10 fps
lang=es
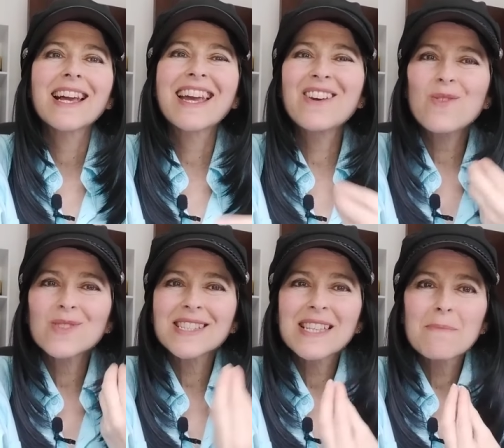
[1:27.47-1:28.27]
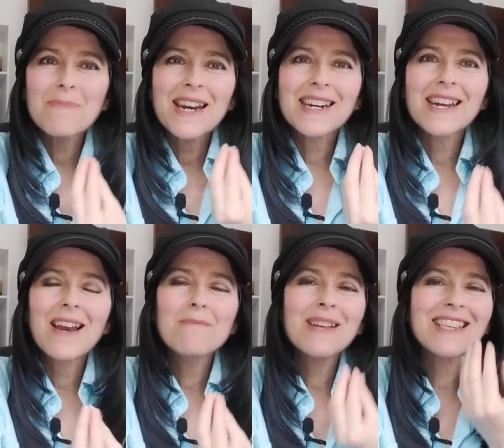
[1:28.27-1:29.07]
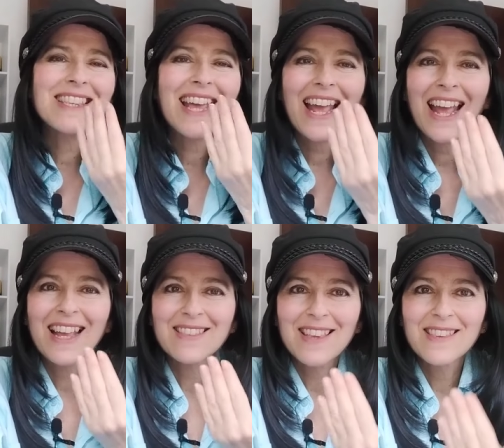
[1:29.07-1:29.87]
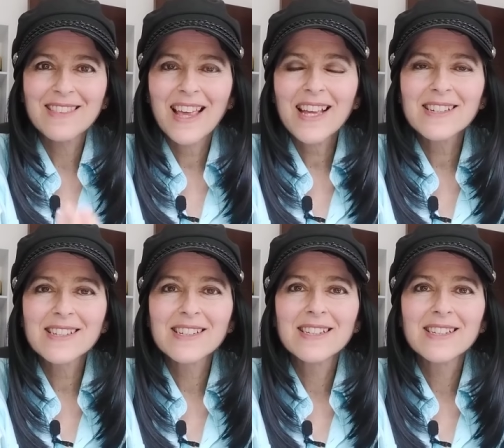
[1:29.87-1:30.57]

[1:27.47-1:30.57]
que no sepan realmente entender